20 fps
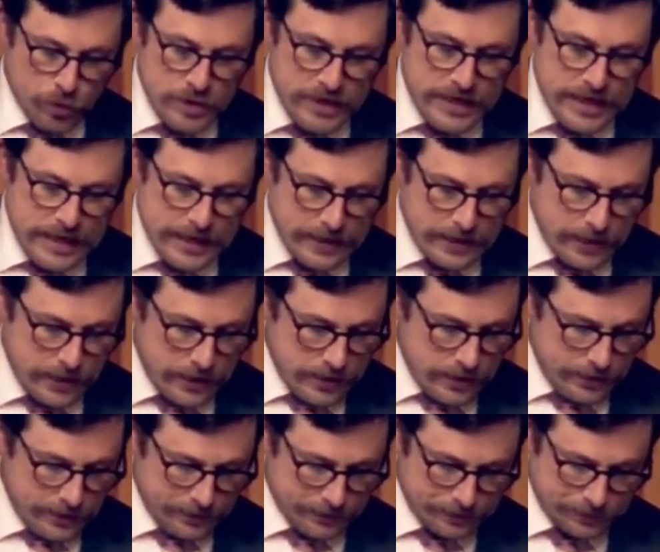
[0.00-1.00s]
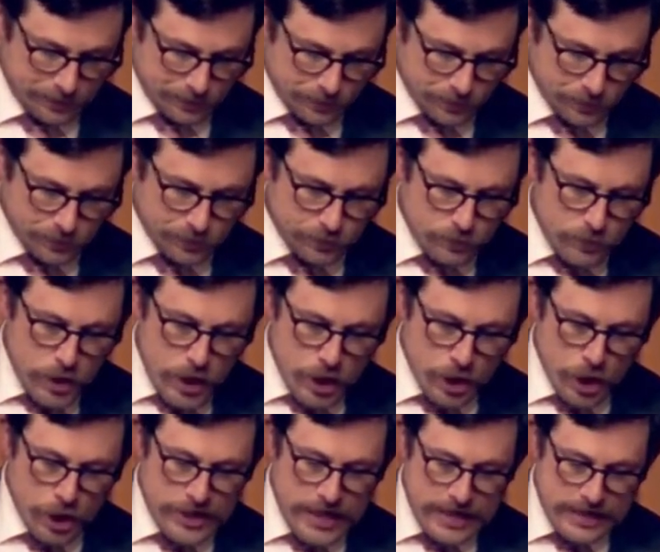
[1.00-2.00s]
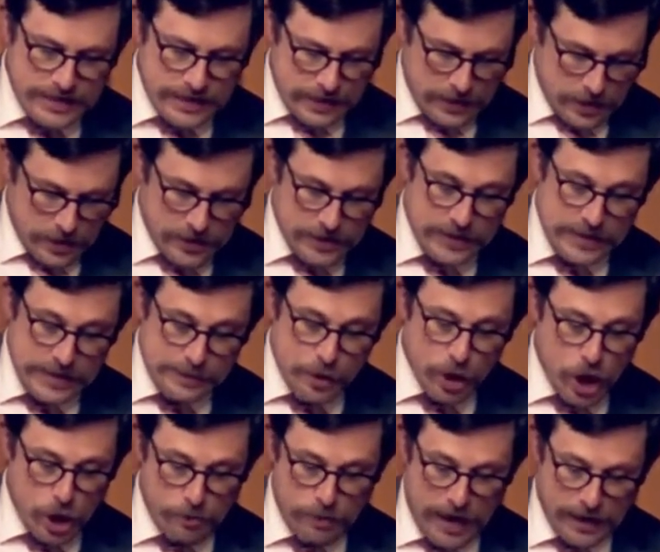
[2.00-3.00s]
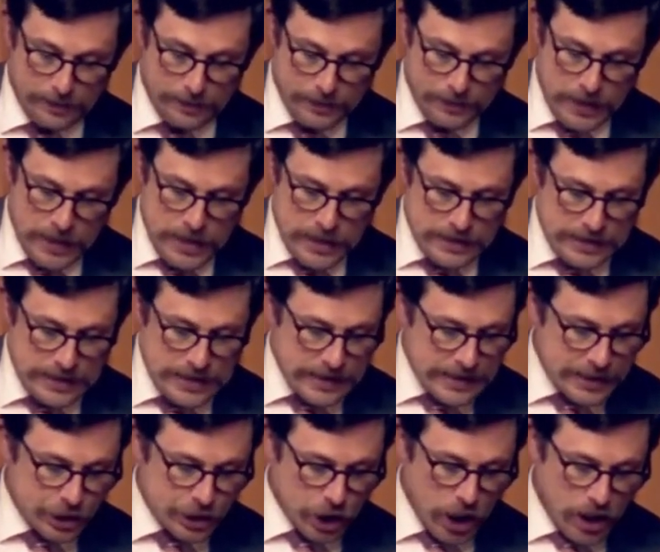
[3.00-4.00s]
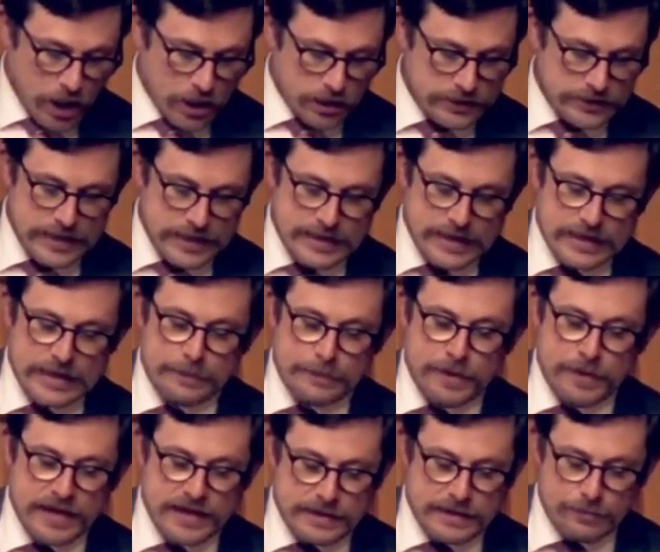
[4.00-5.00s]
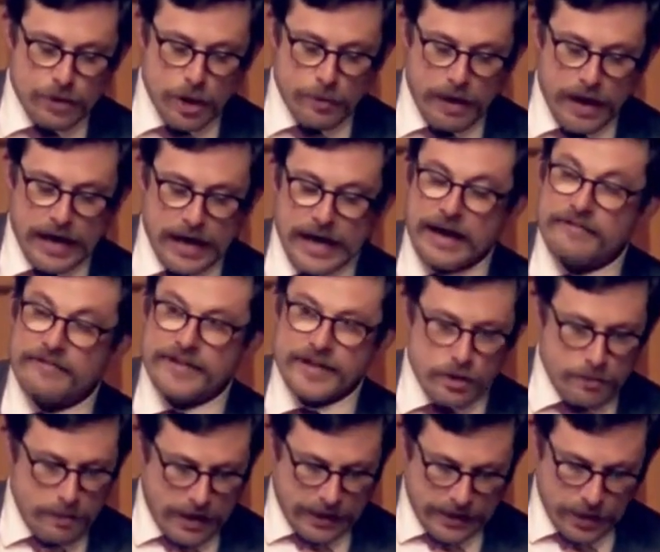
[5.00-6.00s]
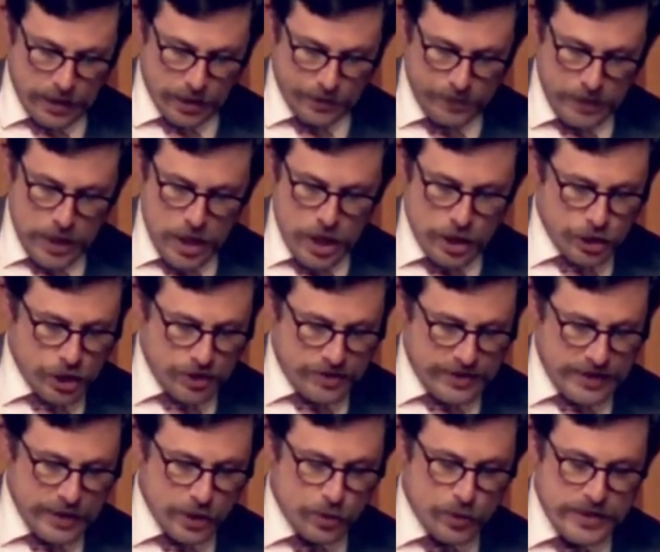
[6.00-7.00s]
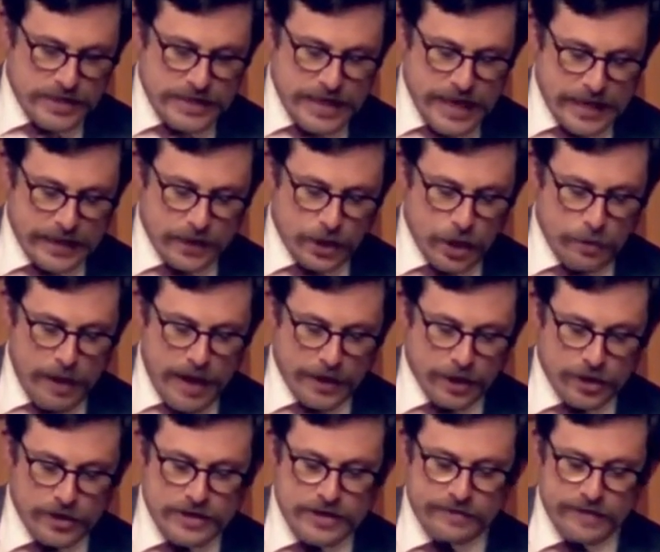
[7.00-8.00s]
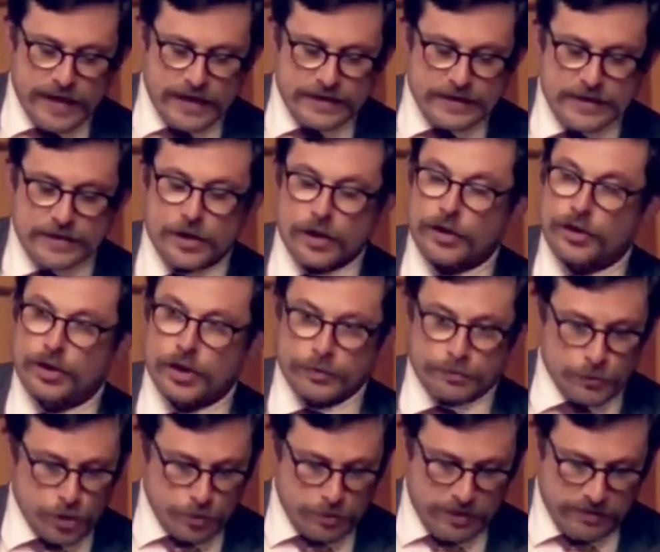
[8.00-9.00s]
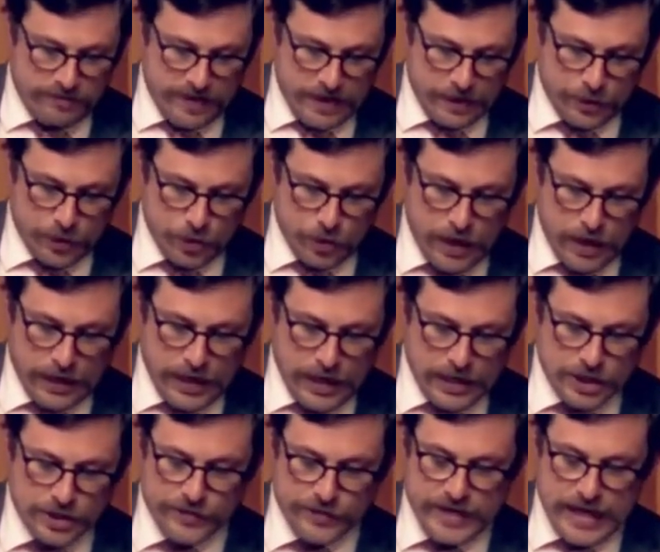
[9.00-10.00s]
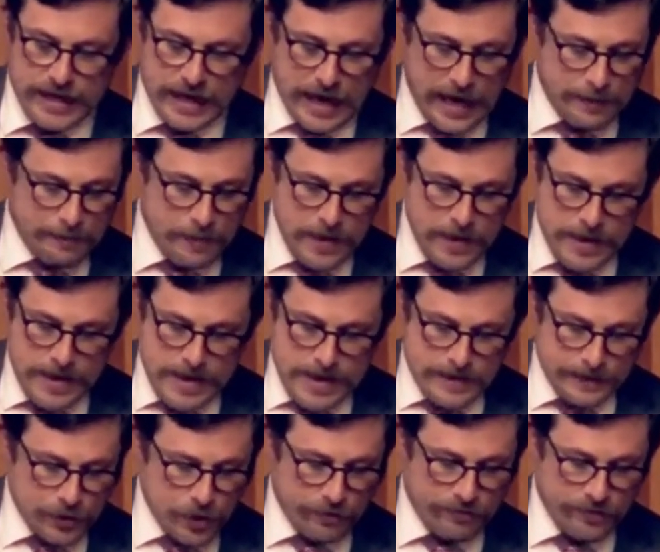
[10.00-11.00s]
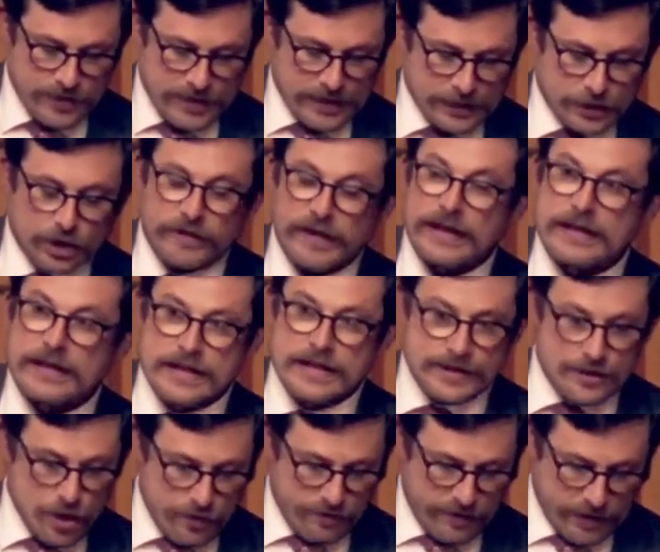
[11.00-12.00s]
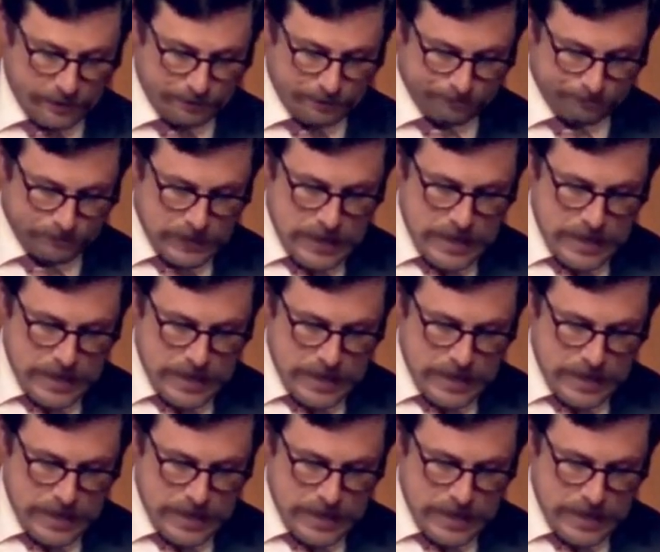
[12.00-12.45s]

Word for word: pour souligner le décès euh, d'Élima Leblanc, né Richard, décédé paisiblement à la Villa Maria de saint louis de Kent, le mercredi 26 octobre 2022 à l'âge vénérable de 99 ans.